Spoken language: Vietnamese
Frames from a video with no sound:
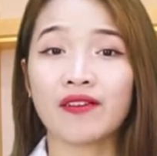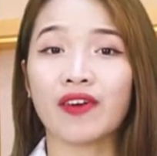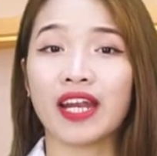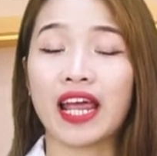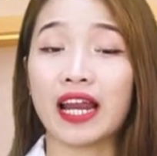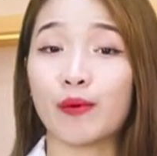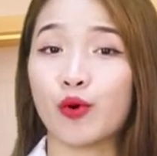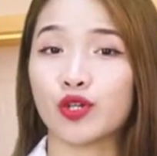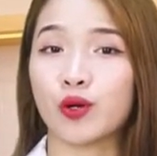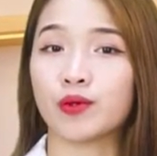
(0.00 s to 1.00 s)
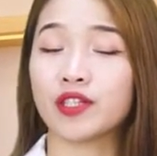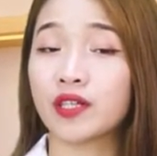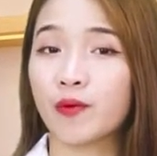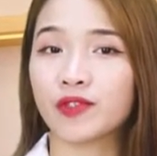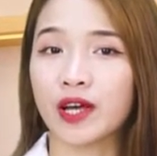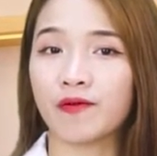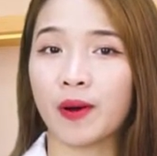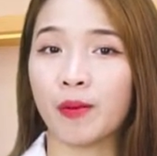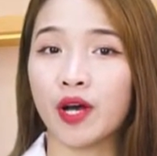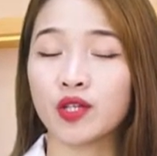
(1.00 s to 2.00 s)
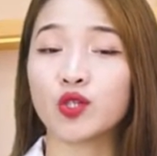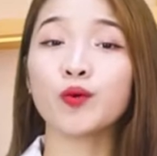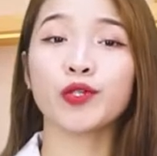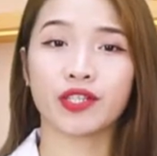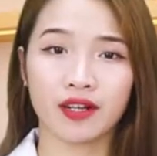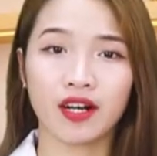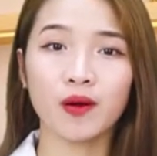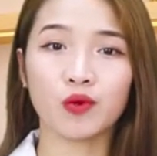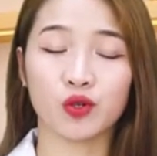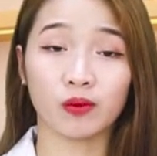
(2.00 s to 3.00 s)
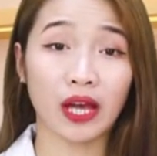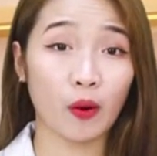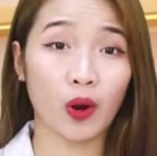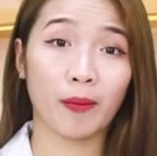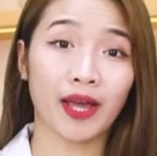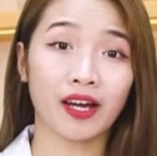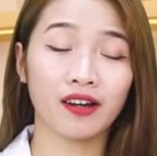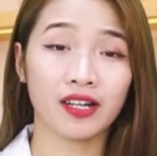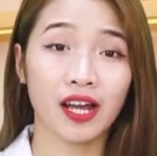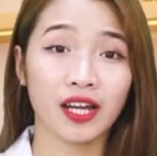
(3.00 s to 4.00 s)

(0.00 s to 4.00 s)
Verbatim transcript: Và đây là một trong những dòng sản phẩm giúp cho xương khớp của chúng ta khỏe mạnh hơn,